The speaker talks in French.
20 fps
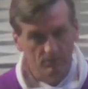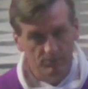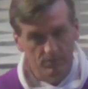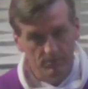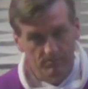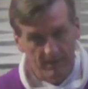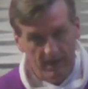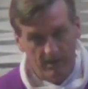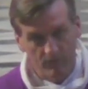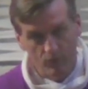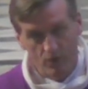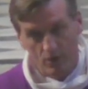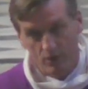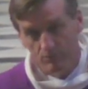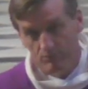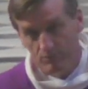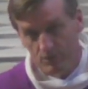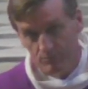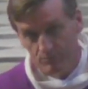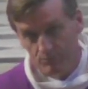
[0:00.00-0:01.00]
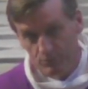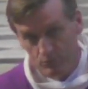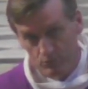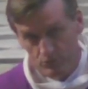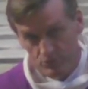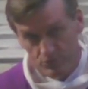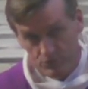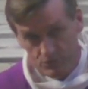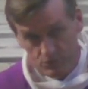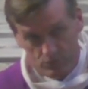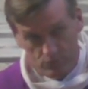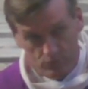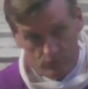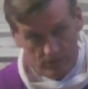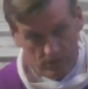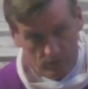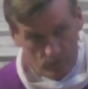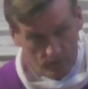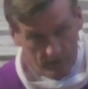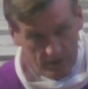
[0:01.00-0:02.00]
ne peut pas avoir une bonne pelouse, surtout
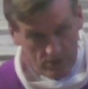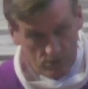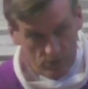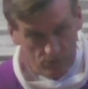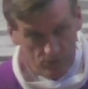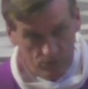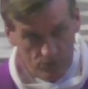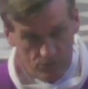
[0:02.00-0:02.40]
dans nos régions du